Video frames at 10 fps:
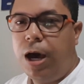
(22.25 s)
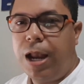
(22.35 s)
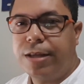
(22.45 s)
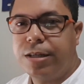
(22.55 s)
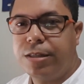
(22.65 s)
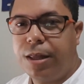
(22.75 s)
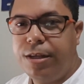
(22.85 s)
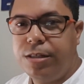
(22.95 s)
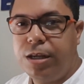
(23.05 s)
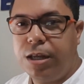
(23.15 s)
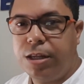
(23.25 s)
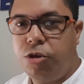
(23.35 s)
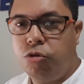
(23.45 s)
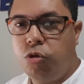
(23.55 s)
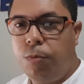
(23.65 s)
a las estadísticas de
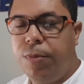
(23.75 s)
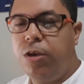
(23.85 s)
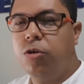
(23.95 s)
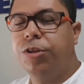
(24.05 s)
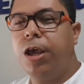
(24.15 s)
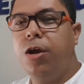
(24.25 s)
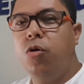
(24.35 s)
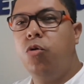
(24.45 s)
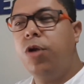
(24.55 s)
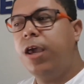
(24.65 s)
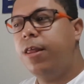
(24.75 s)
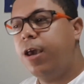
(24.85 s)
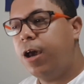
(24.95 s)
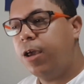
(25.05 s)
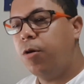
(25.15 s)
YouTube y yo tengo una
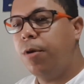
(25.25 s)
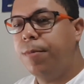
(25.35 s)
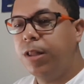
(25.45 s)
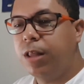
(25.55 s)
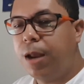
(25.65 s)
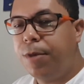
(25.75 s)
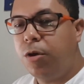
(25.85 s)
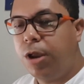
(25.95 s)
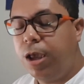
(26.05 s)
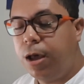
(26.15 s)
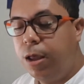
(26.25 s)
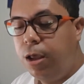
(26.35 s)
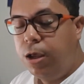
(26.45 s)
idea, y obviamente la mayoría